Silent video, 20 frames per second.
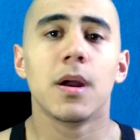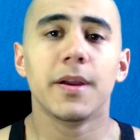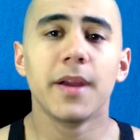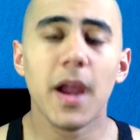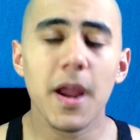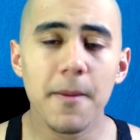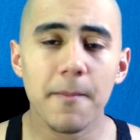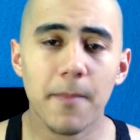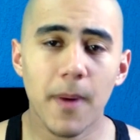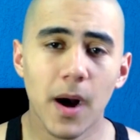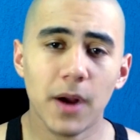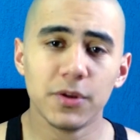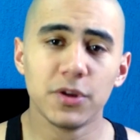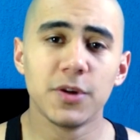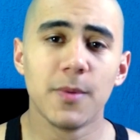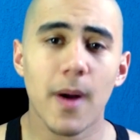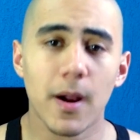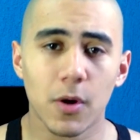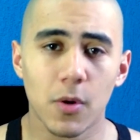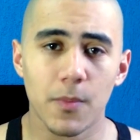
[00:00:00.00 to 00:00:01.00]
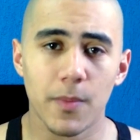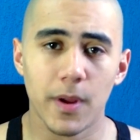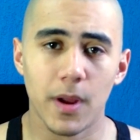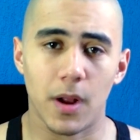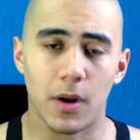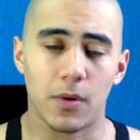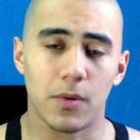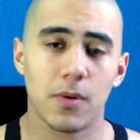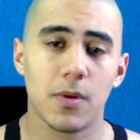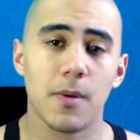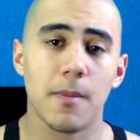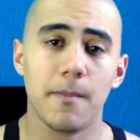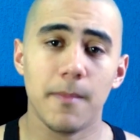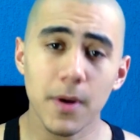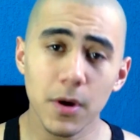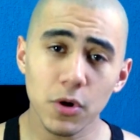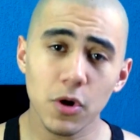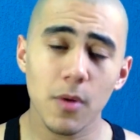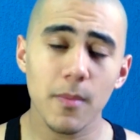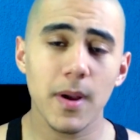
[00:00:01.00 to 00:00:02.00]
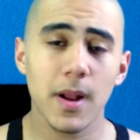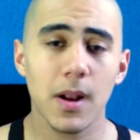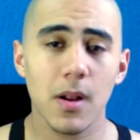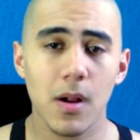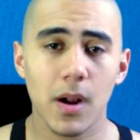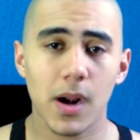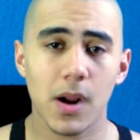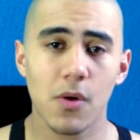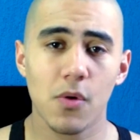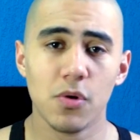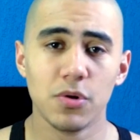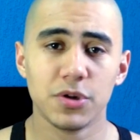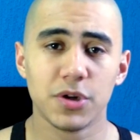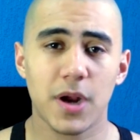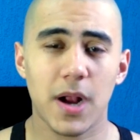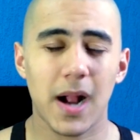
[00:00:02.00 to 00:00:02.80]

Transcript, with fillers: E aí, bando de marombeiro? Meu nome é Léo Araújo,